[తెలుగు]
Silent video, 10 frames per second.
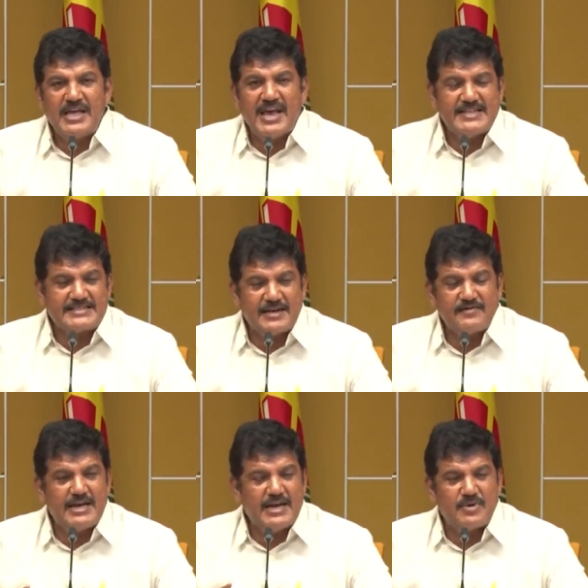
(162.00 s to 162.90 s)
లేని
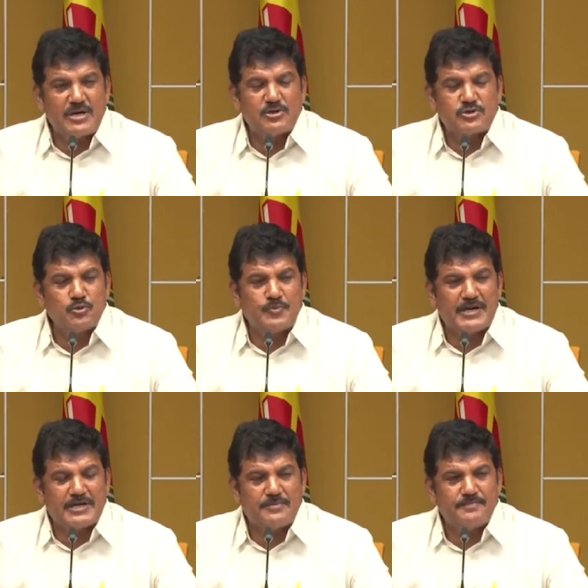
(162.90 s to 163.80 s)
సర్వే నెంబర్లు
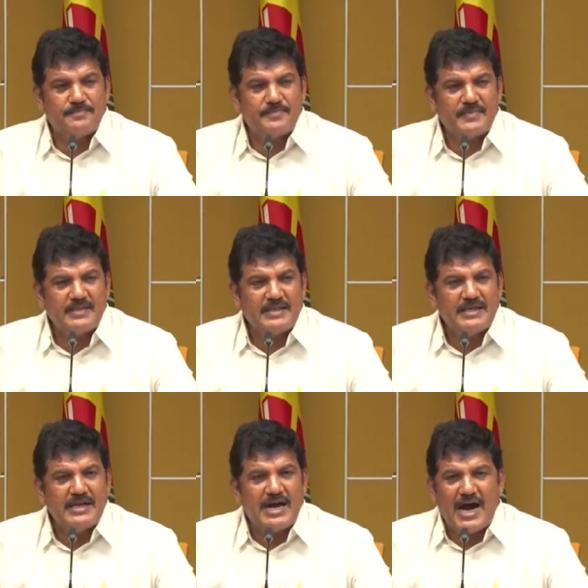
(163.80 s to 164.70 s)
చూపెట్టం
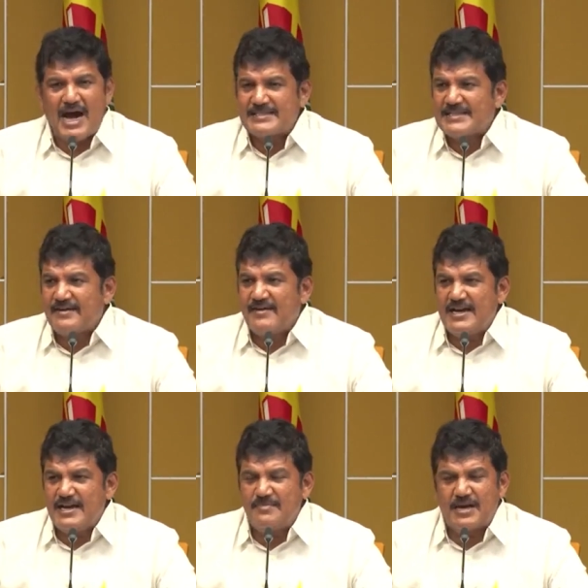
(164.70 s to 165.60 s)
ఆ
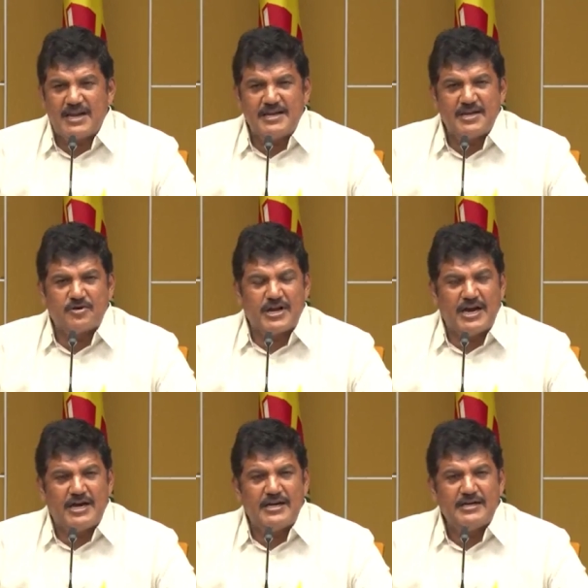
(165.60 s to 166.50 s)
సర్వే నెంబర్లన్నీ
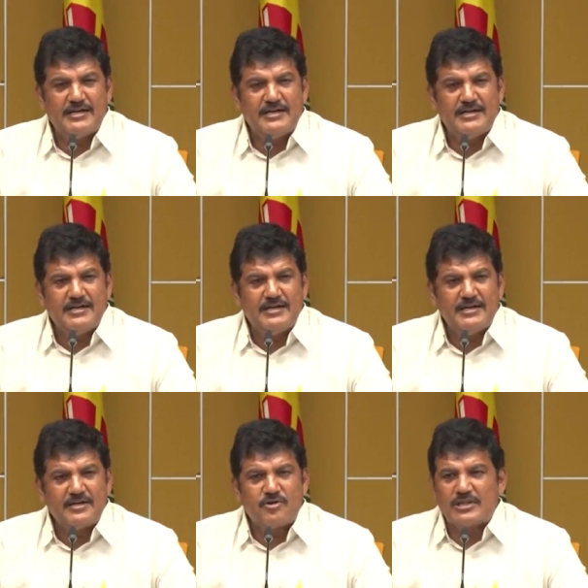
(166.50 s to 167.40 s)
కూడా
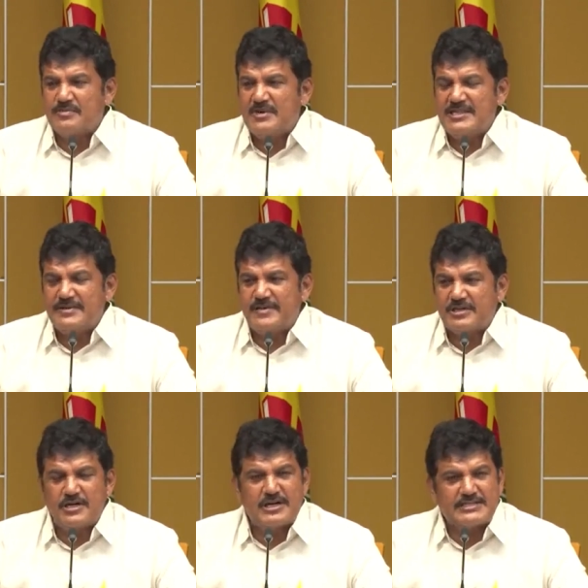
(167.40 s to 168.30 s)
కొంతమంది
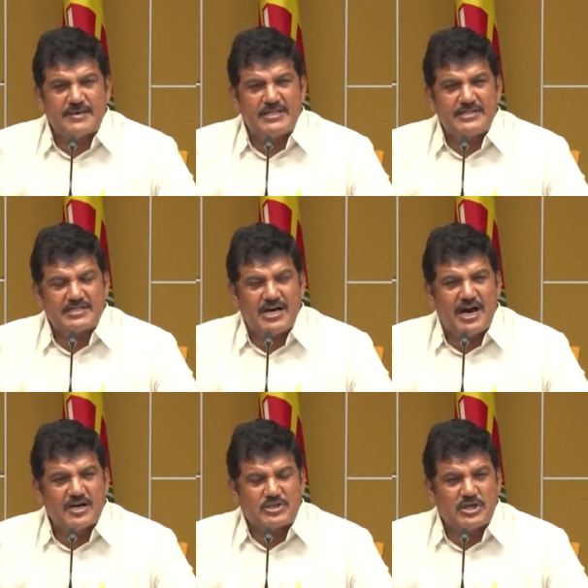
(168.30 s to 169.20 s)
వ్యక్తులకు సంబంధించిన
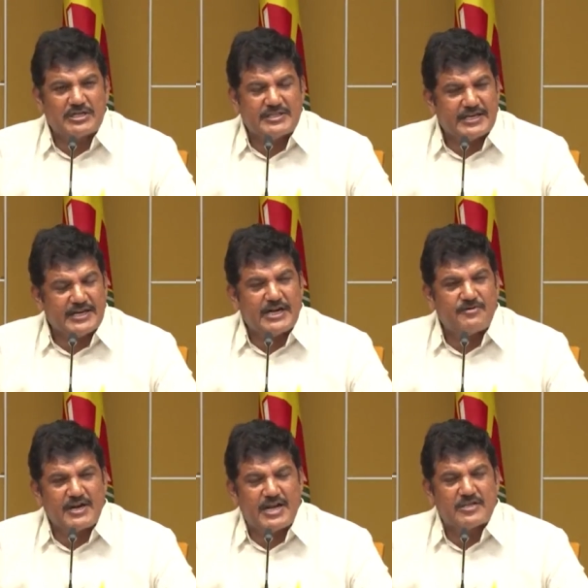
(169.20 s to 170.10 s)
ఆస్తులకు దగ్గరగా
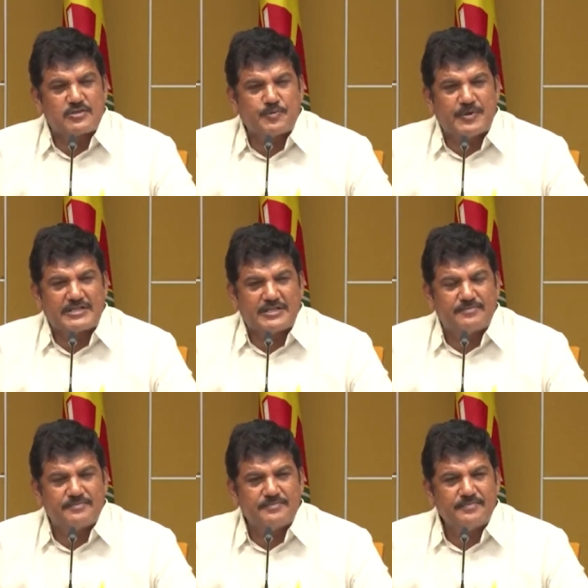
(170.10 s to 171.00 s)
ఉన్నాయని చూపెడతాం